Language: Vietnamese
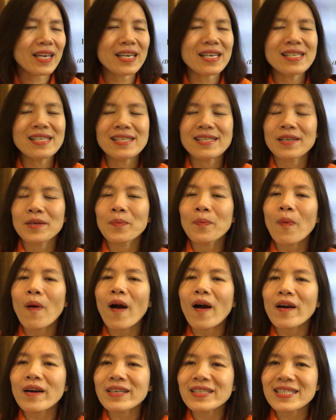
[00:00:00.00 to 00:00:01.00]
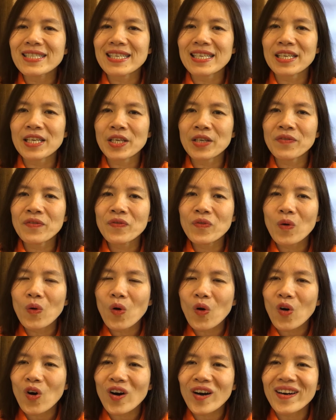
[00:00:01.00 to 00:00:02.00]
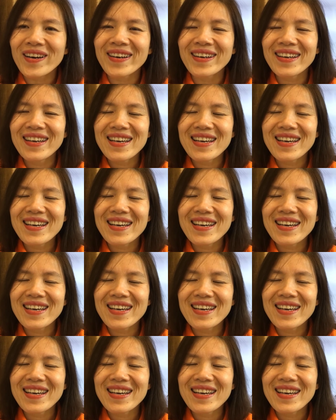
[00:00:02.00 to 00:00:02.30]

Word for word: It's a party for